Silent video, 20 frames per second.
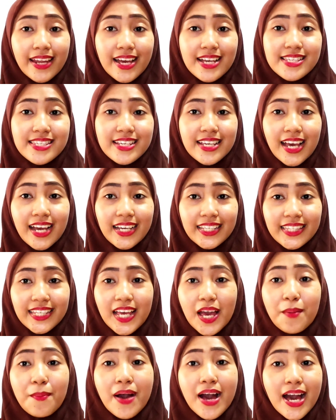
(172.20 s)
Nah, jika
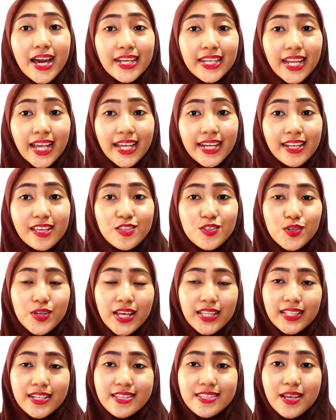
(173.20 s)
ketiga bahannya ini
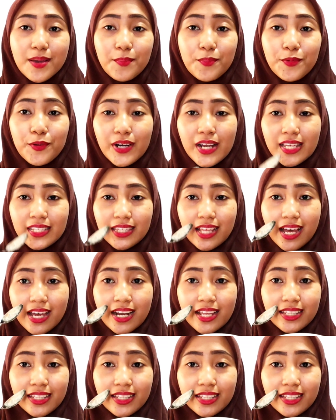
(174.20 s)
sudah tercampur rata,